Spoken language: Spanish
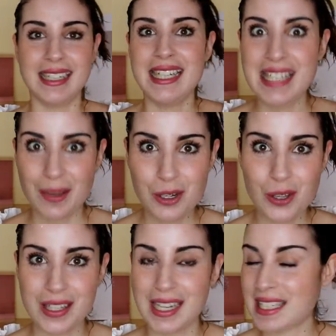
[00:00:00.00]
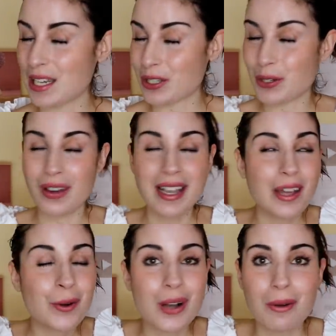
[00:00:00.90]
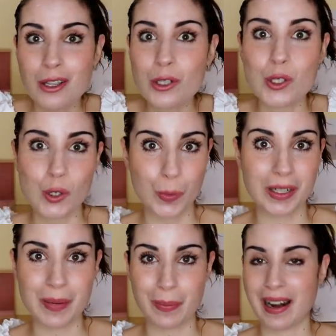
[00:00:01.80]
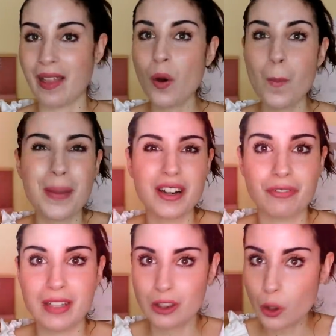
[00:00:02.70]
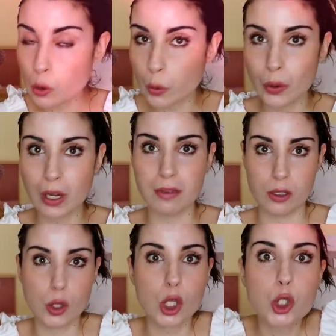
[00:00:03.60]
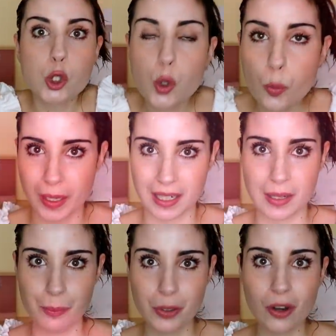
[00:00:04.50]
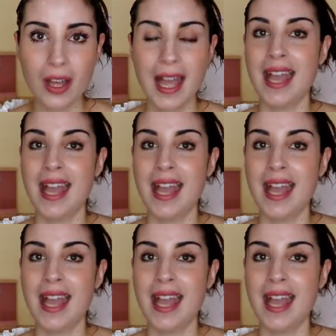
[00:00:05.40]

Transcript: y ya me lo diréis, si os va a quedar un cabello súper reparado, perfecto, el cuero cabelludo súper limpio